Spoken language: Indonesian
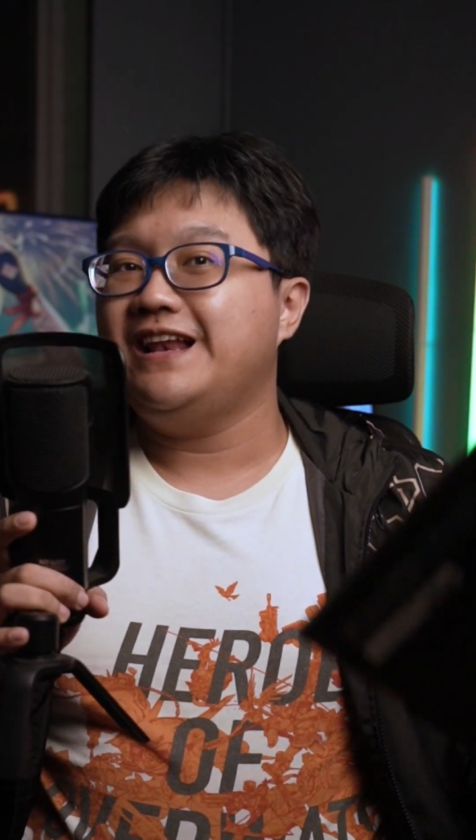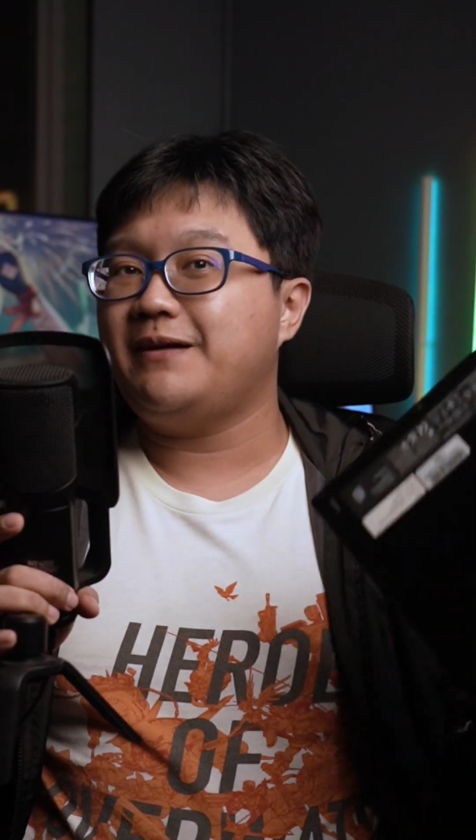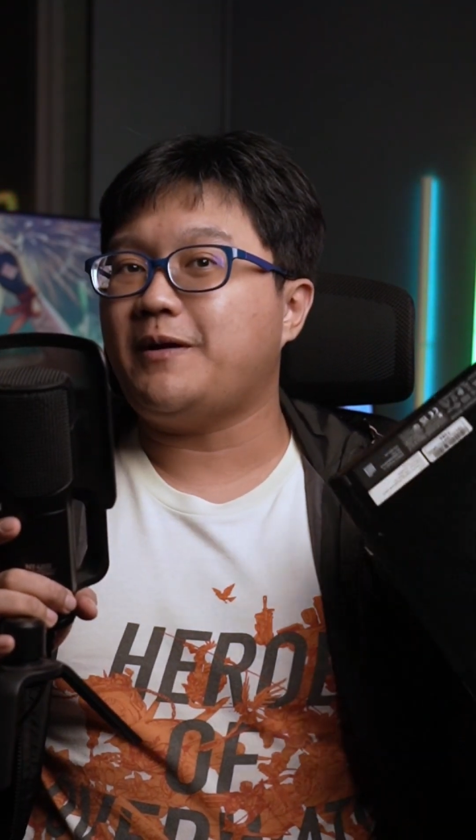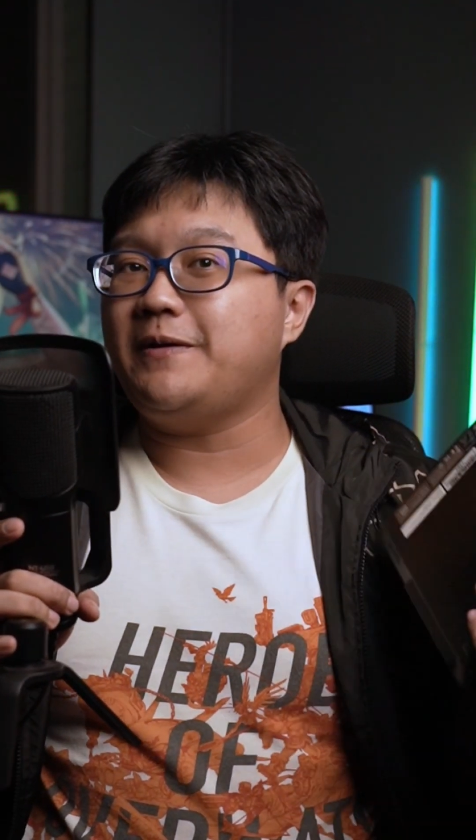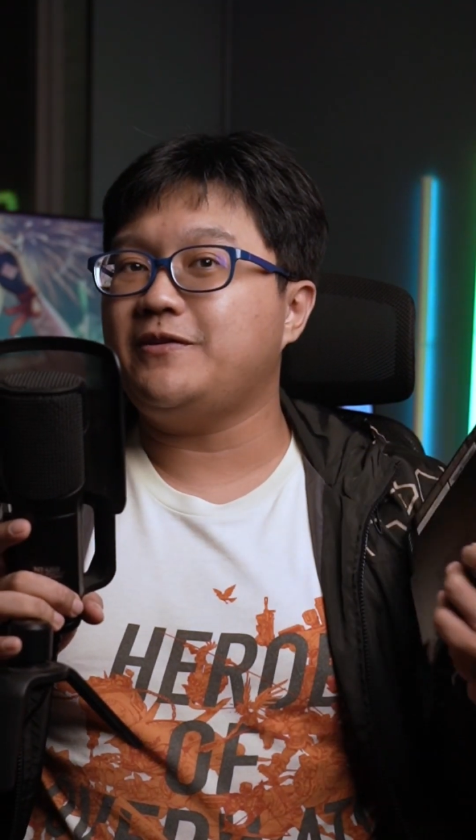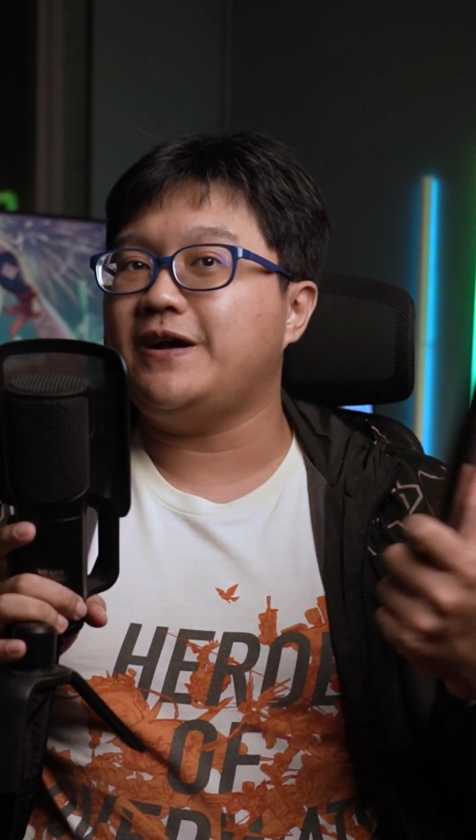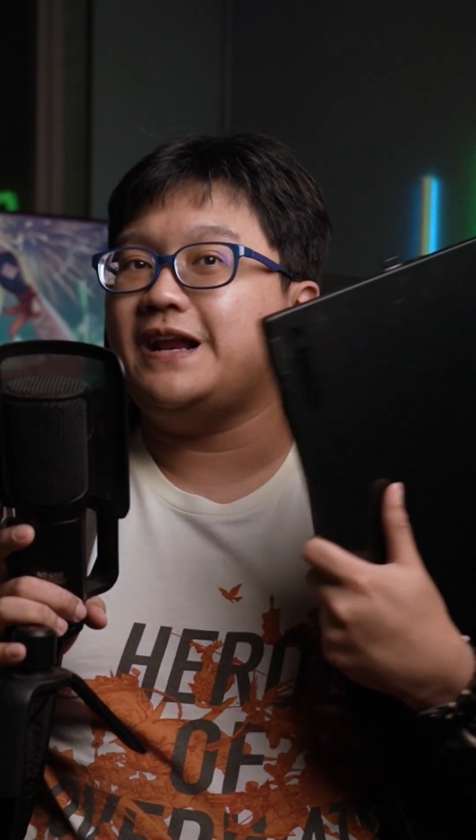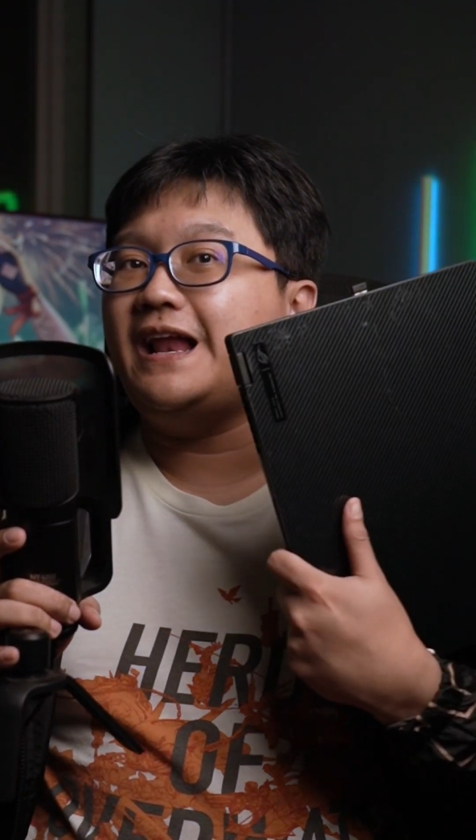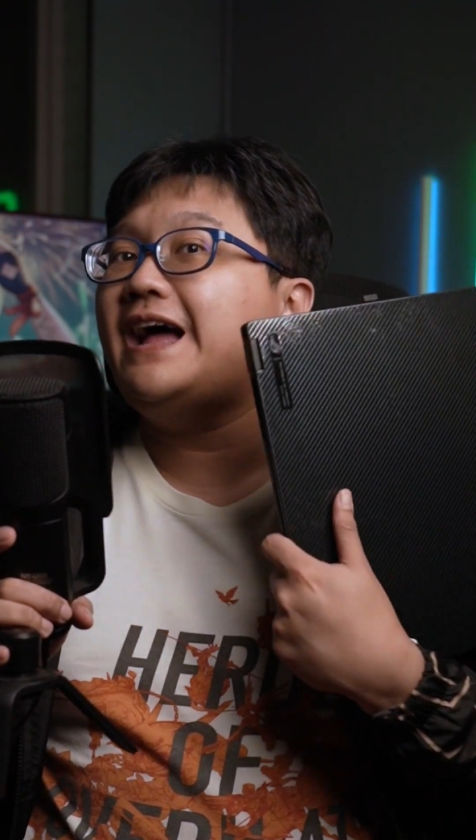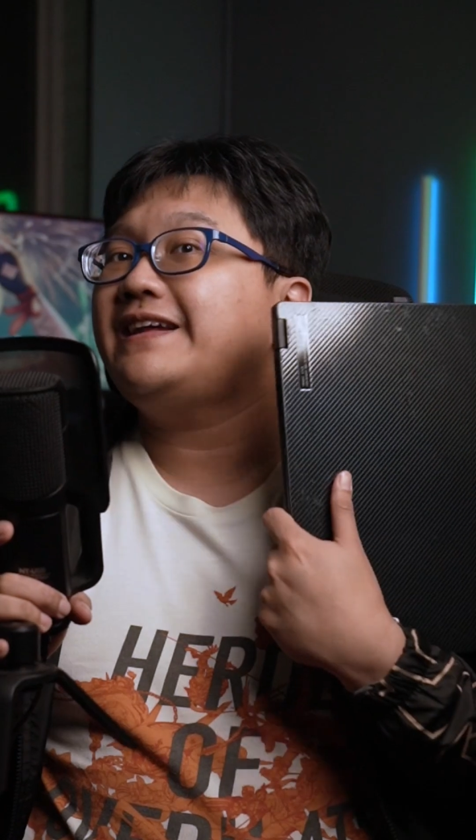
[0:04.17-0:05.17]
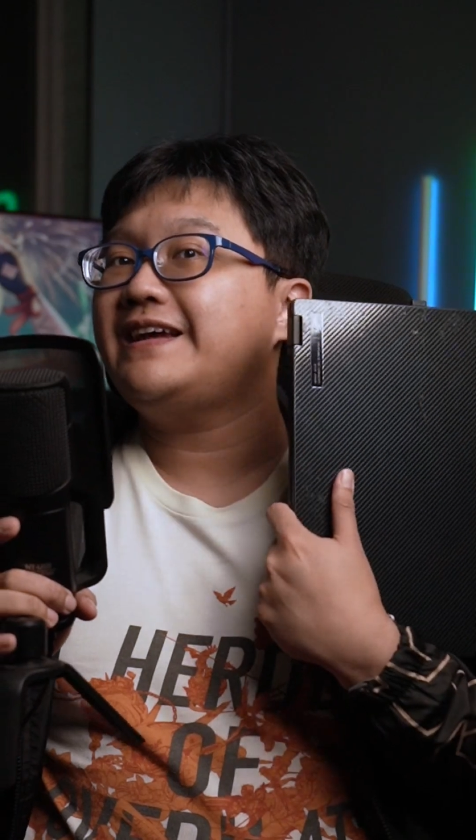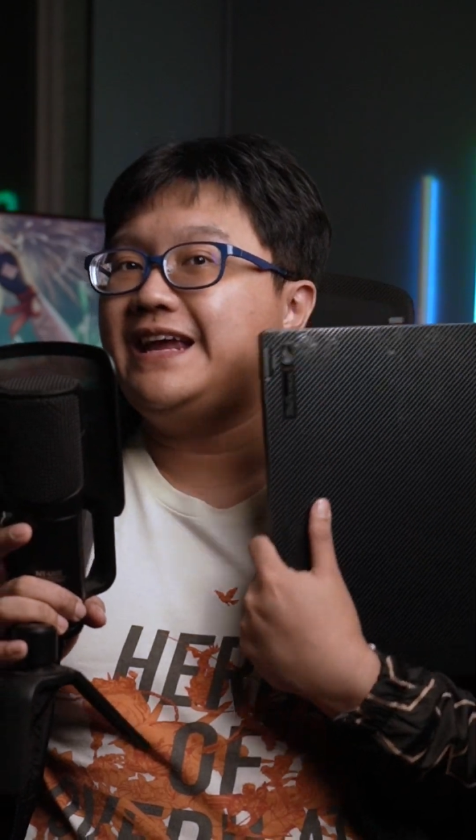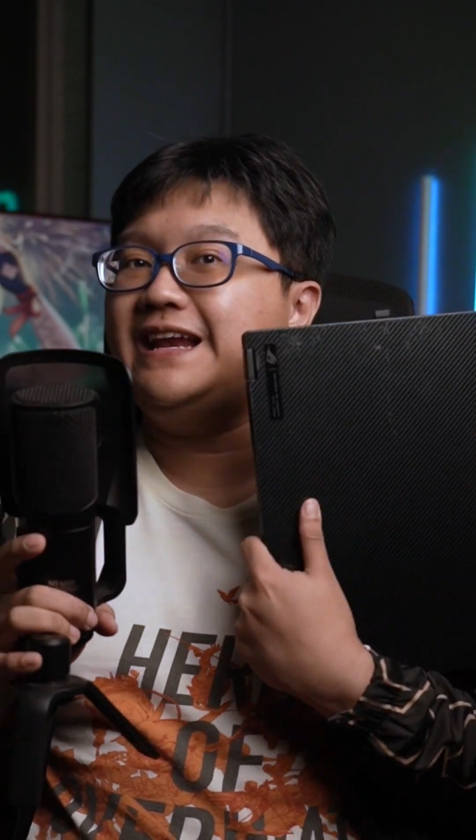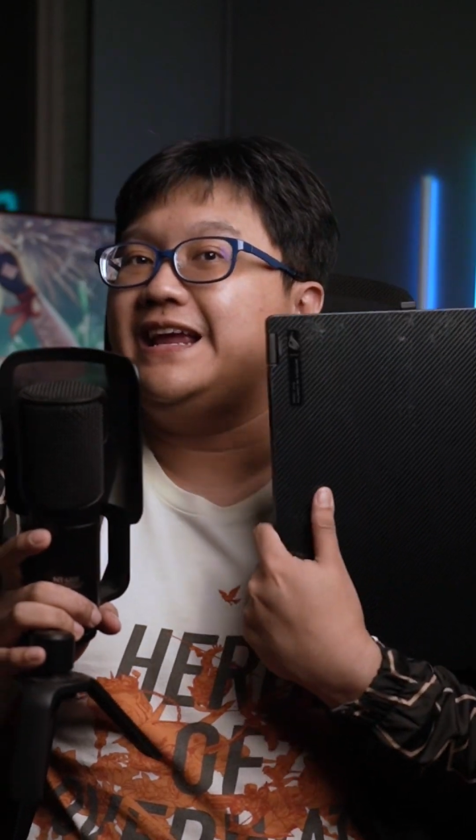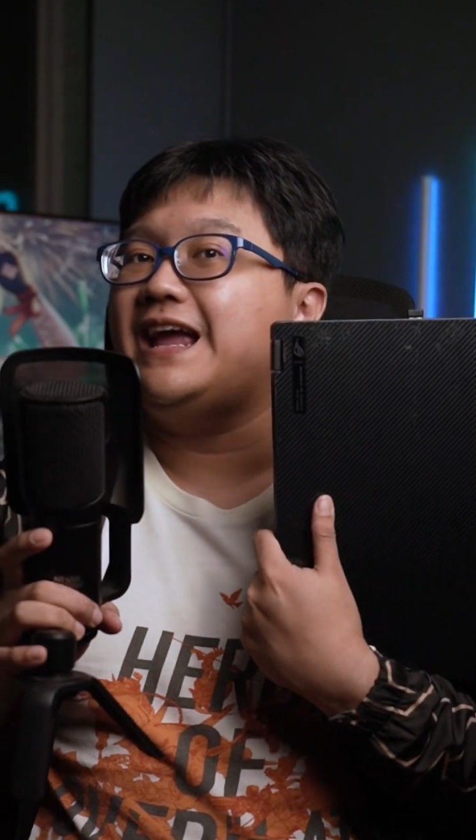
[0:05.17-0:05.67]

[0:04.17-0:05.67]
Laptop itu adalah ini,